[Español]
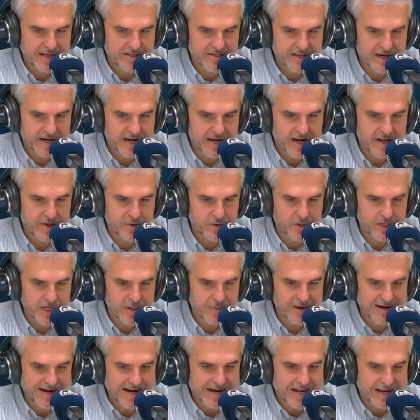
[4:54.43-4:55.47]
Cristalina
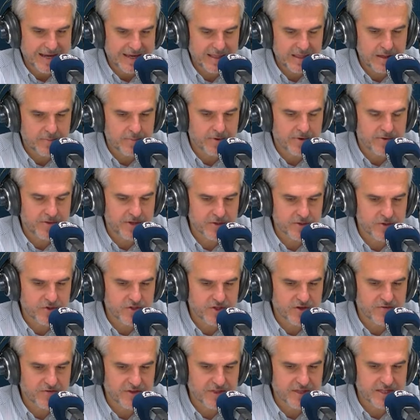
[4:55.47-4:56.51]
Georgieva, reelegida por
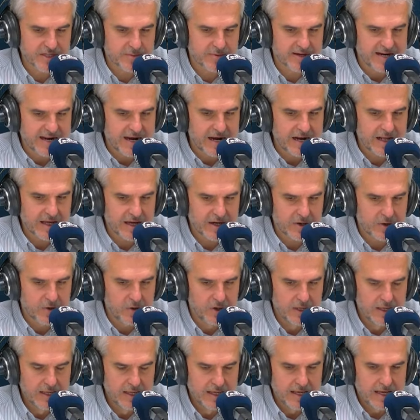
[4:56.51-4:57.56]
cierto este fin de semana en el
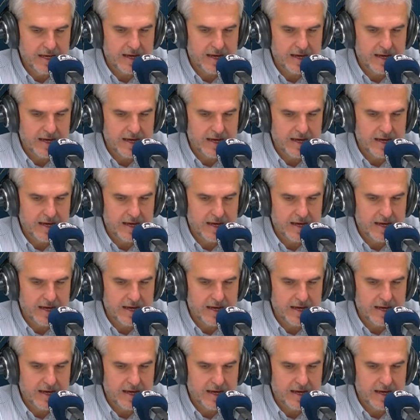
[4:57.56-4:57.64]
cargo,